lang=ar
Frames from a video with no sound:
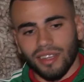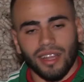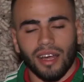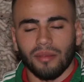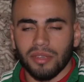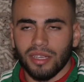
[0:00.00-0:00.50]

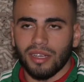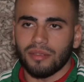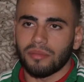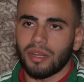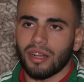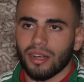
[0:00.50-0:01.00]
العربيه
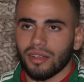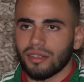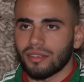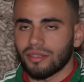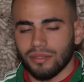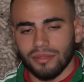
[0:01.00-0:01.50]
بحق
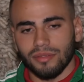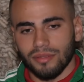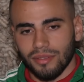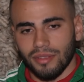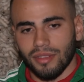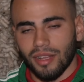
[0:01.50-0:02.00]

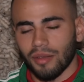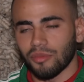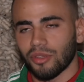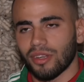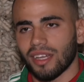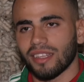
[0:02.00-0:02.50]

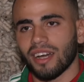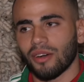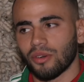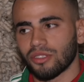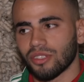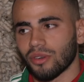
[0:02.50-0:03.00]
الحمد لله عندنا
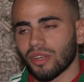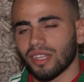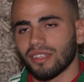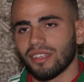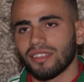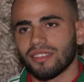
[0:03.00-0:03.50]
عواد
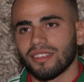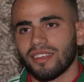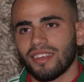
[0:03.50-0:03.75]
هولنديين